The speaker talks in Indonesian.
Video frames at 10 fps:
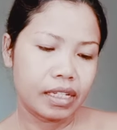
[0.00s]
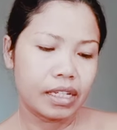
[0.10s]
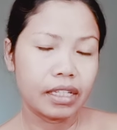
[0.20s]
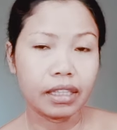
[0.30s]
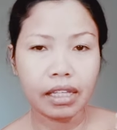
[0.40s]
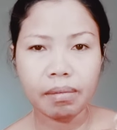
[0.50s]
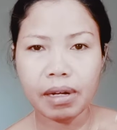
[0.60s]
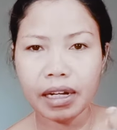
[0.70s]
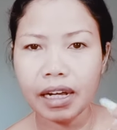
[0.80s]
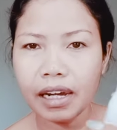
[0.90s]
kita
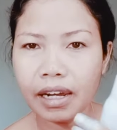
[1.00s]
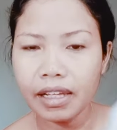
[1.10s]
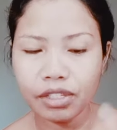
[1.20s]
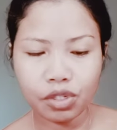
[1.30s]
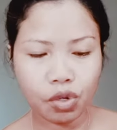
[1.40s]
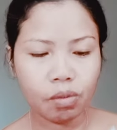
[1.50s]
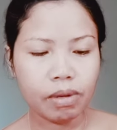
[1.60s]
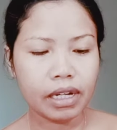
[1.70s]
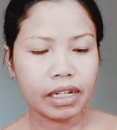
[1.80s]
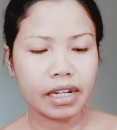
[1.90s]
bakalan
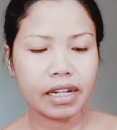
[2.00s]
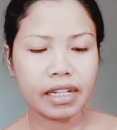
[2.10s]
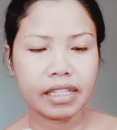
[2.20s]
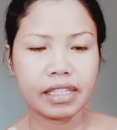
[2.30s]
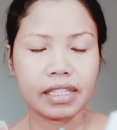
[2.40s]
coba guys